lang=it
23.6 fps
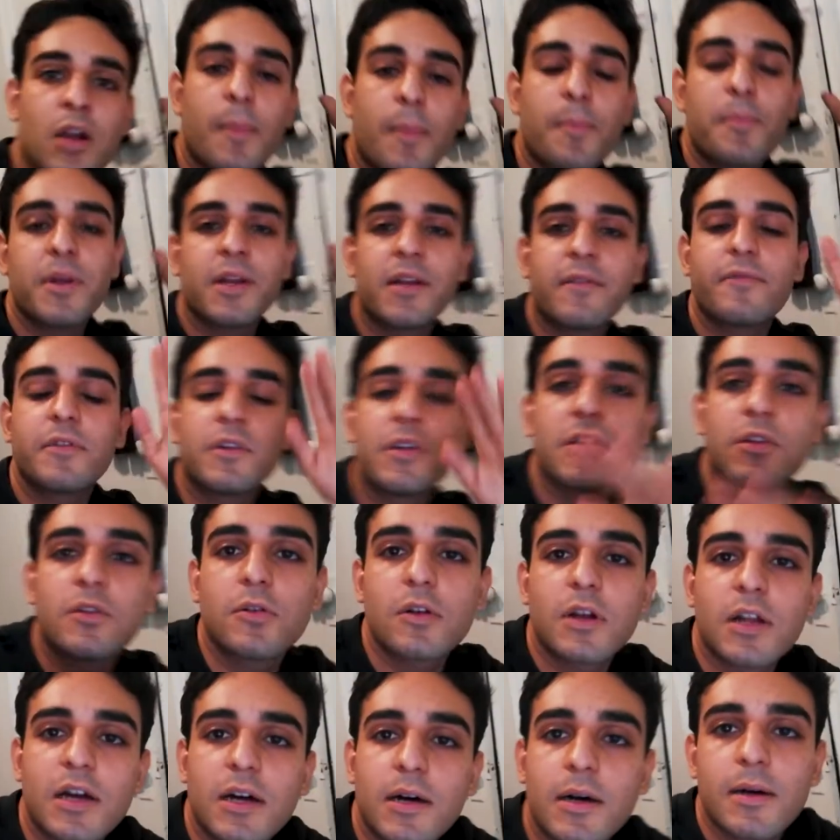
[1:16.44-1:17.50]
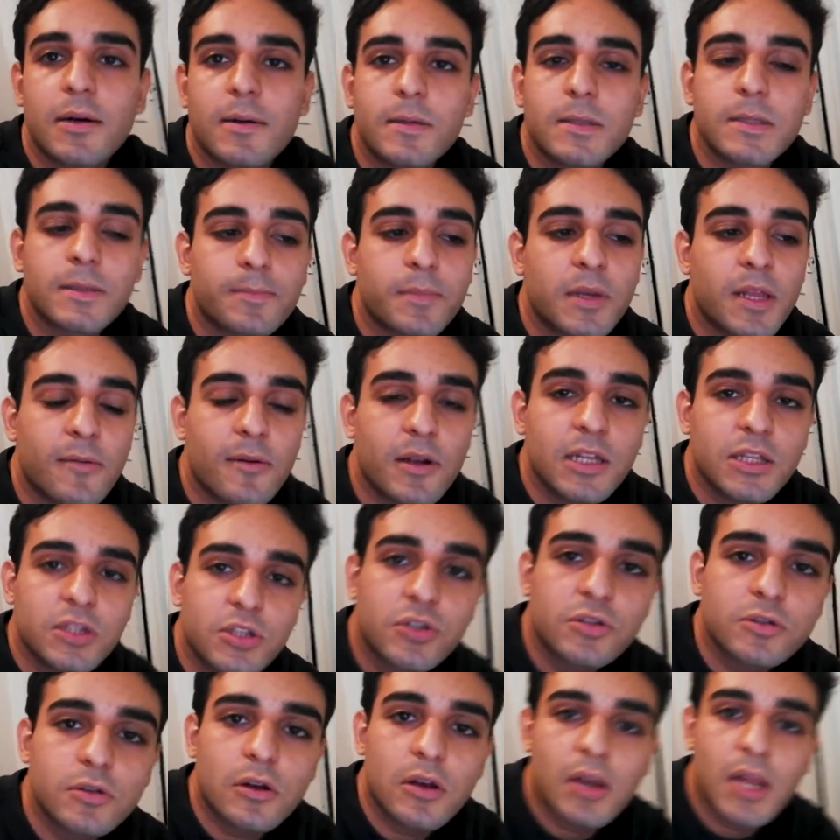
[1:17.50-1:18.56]
ho appena finito la prima
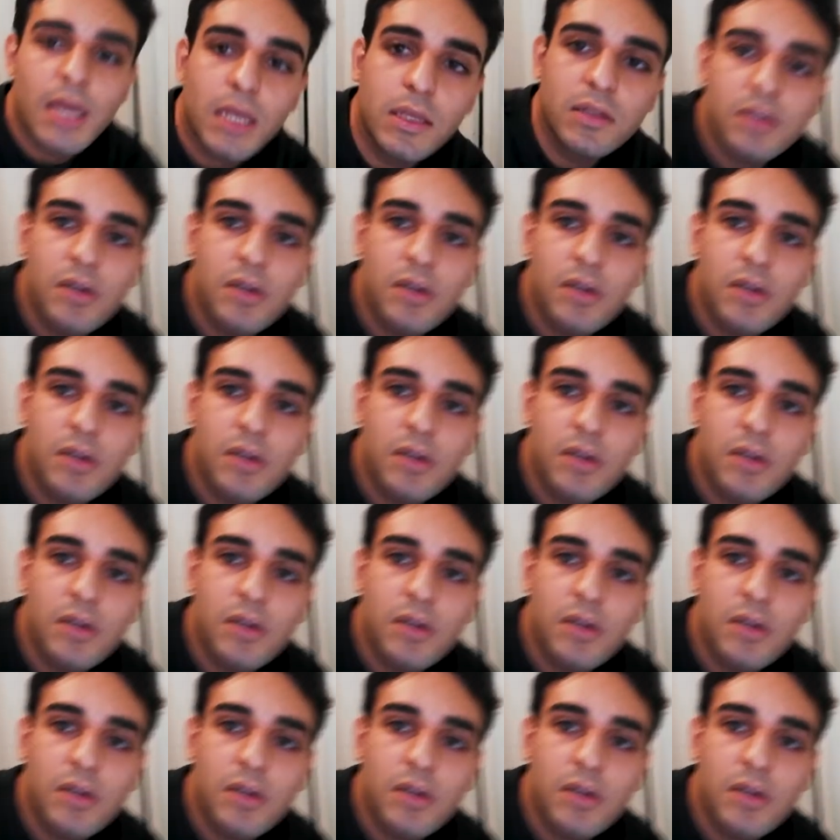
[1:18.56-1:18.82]
lezione online di